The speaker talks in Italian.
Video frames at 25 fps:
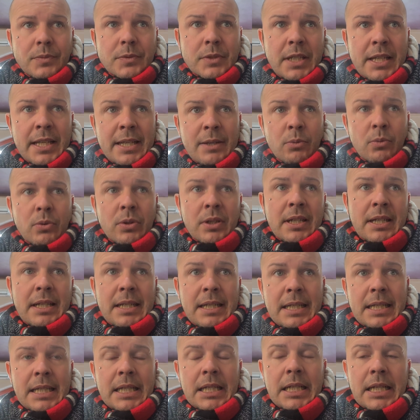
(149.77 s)
è un...
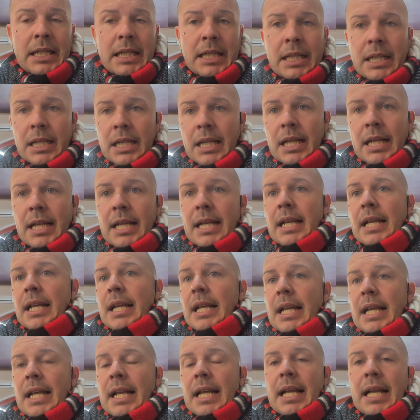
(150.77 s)
Eh,
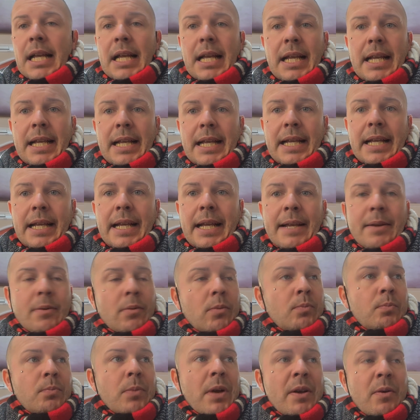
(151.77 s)
è
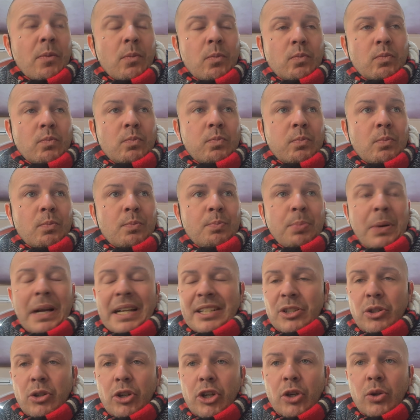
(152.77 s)
un, è un,
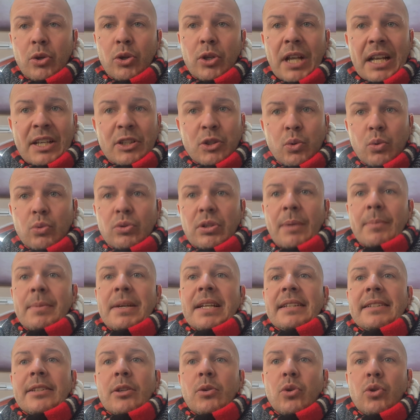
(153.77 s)
passo che noi
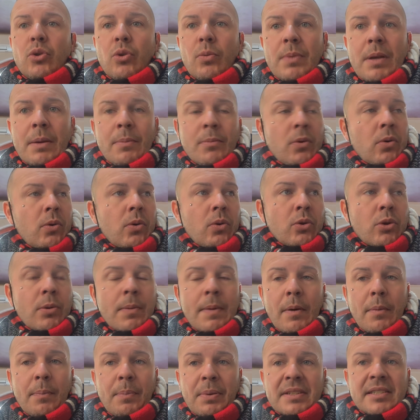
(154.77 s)
assolutamente noi dobbiamo,
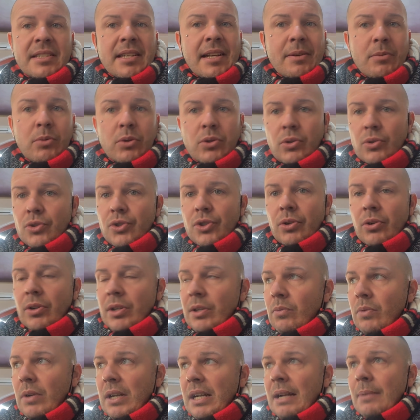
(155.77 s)
dobbiamo, passare questo
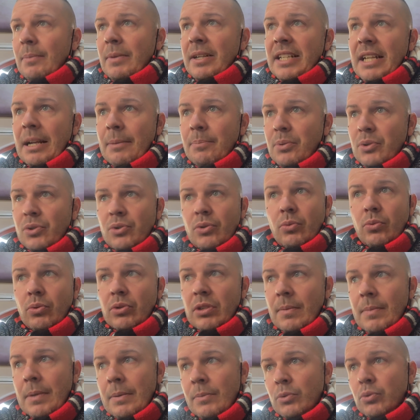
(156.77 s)
girone qua nella maniera più
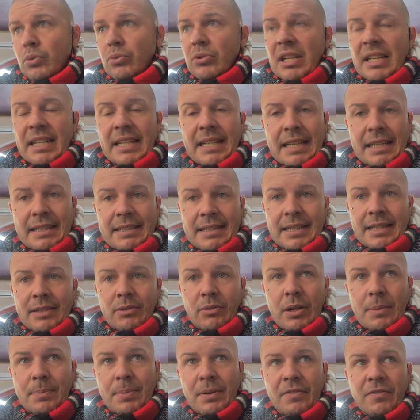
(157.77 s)
assoluta, abbiamo tutte le carte in
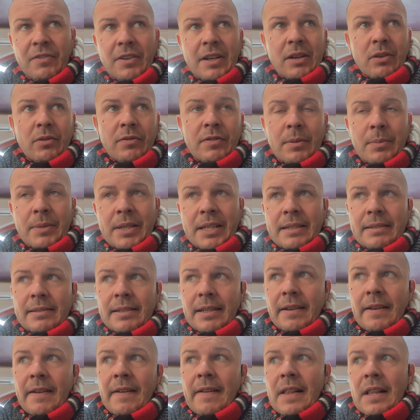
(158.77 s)
regola per farlo ovviamente.